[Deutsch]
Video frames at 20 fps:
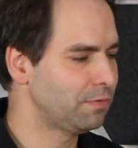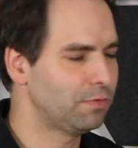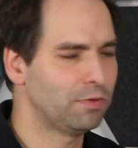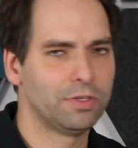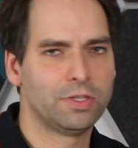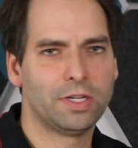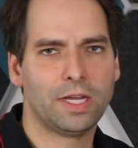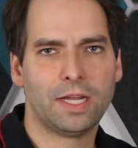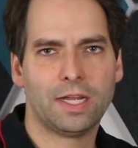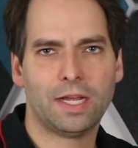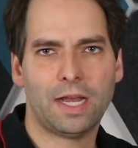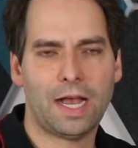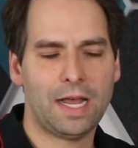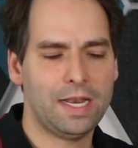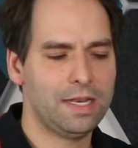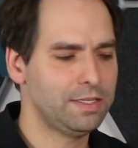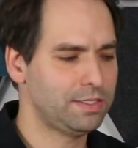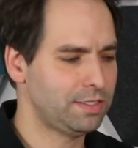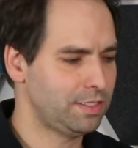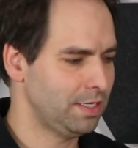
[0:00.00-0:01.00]
von daher
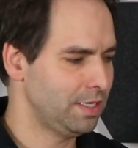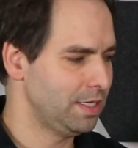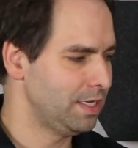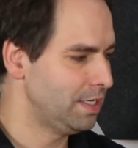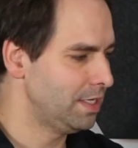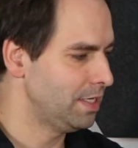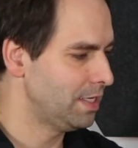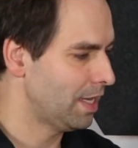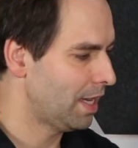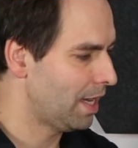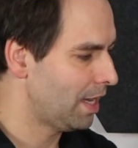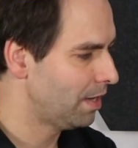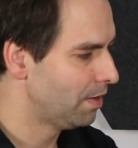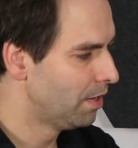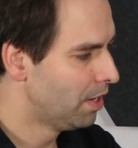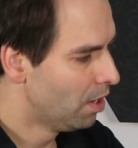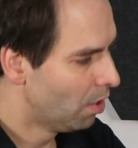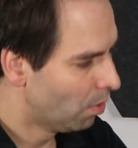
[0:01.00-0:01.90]
alles ideal.